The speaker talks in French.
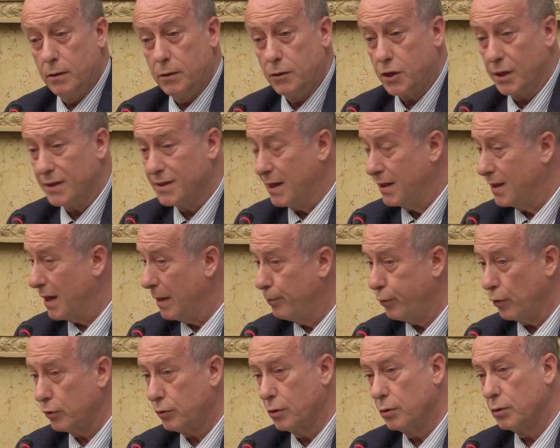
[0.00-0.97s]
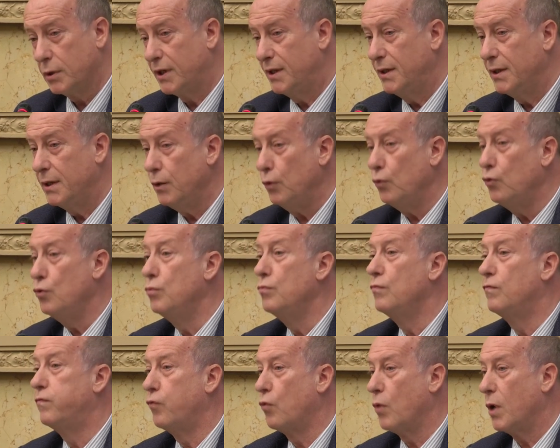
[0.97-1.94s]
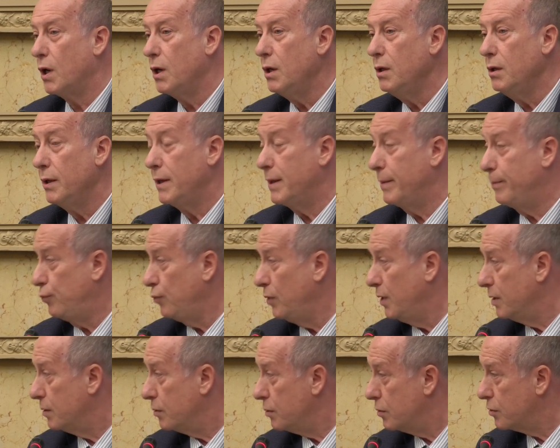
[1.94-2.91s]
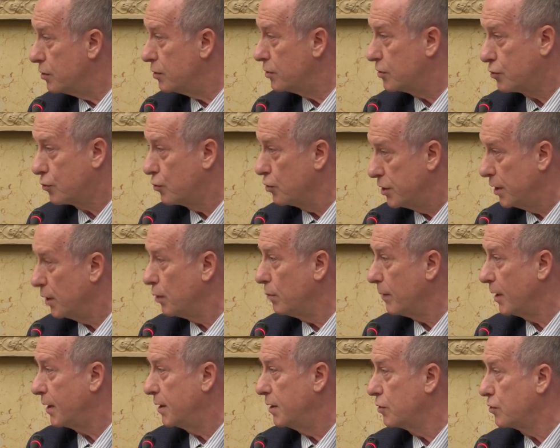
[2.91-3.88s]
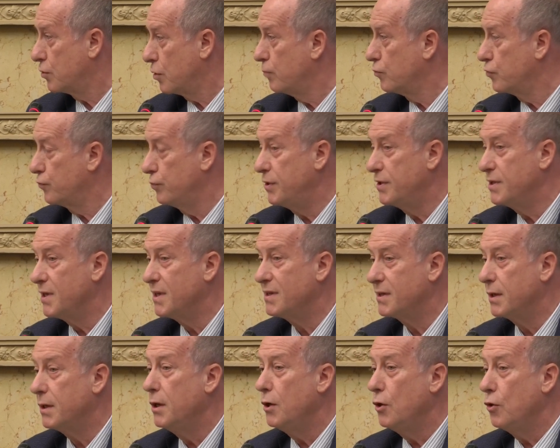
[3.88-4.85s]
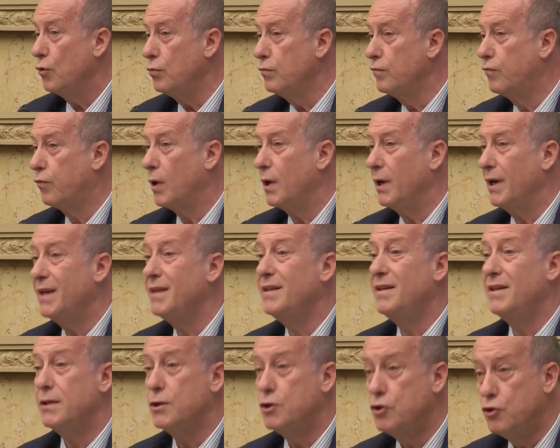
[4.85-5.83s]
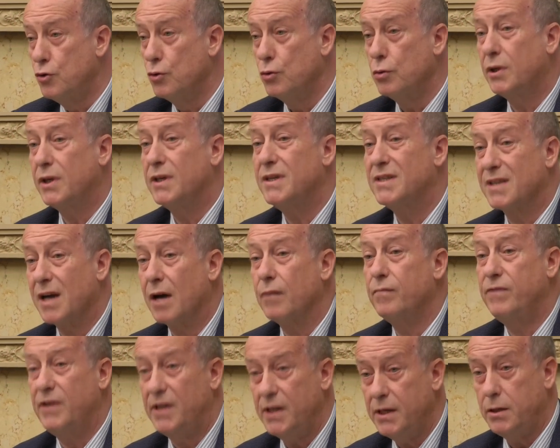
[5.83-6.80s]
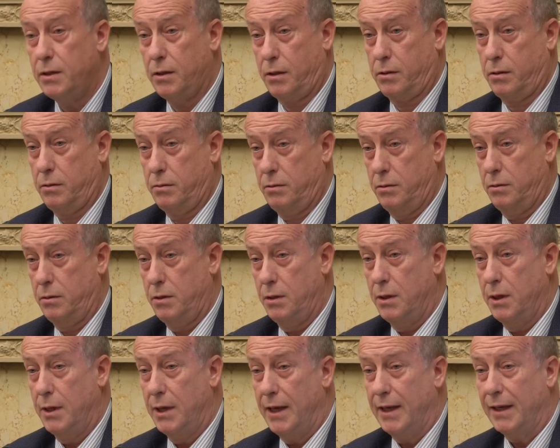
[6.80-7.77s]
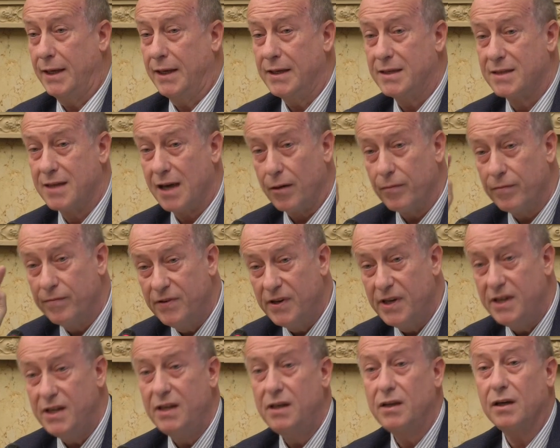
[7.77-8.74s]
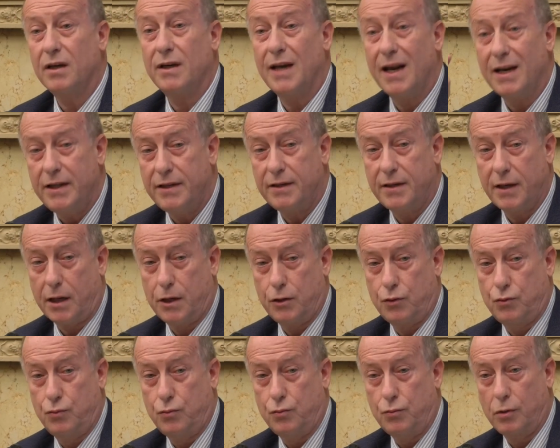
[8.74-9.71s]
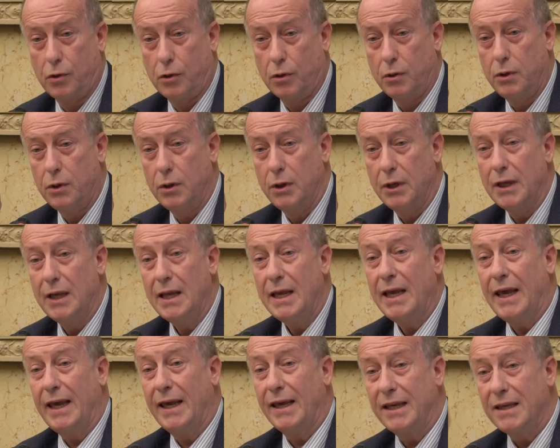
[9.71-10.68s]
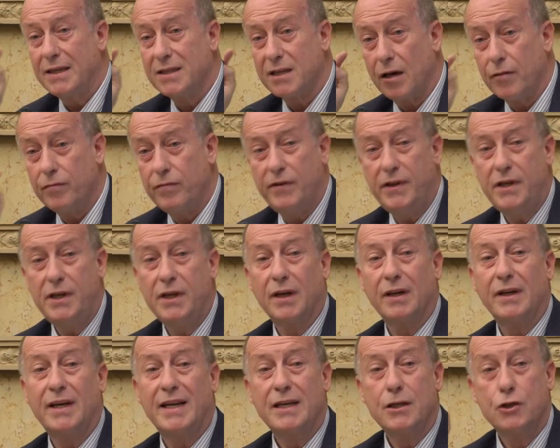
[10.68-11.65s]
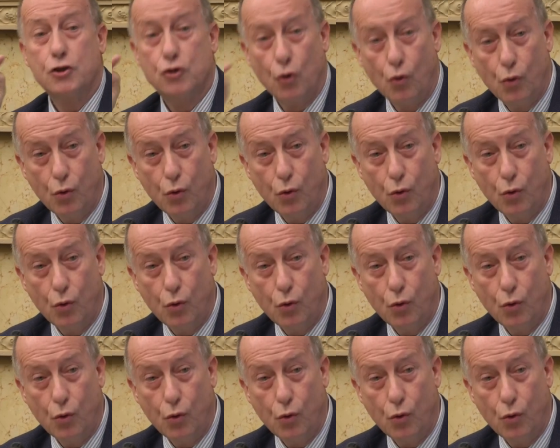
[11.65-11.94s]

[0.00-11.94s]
C'est important qu'il y ait une voix, et puis ce que j'ai remarqué, comme je vous disais, c'est une voix et des yeux qui savent lire, et qui savent lire la littérature, et qui savent lire les